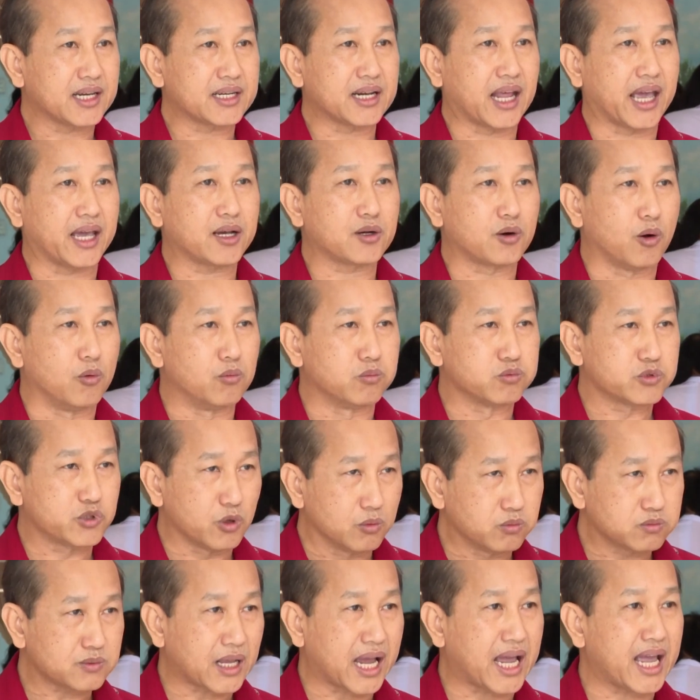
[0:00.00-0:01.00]
để cùng
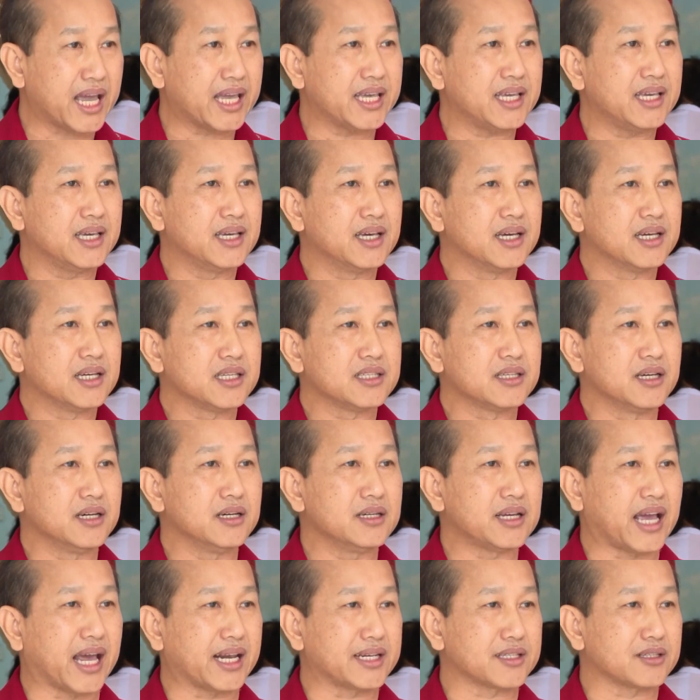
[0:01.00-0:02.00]
chung tay
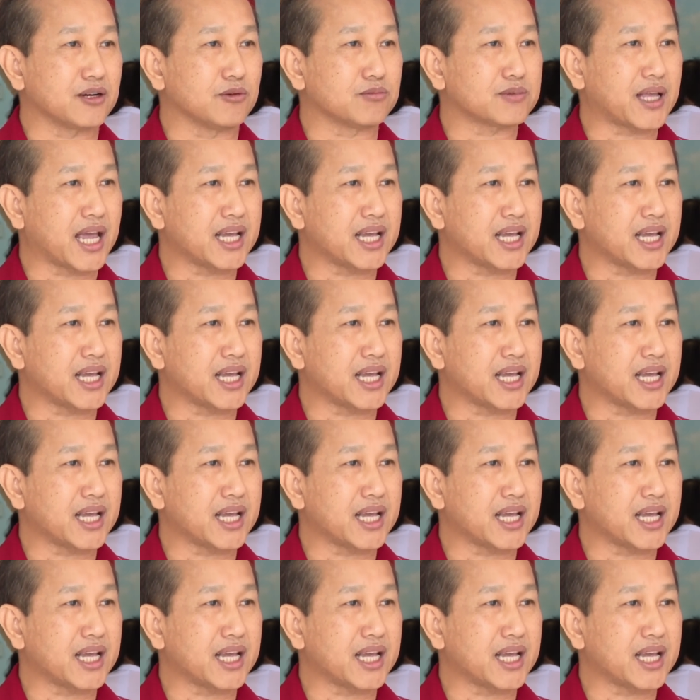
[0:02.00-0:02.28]
với ngành công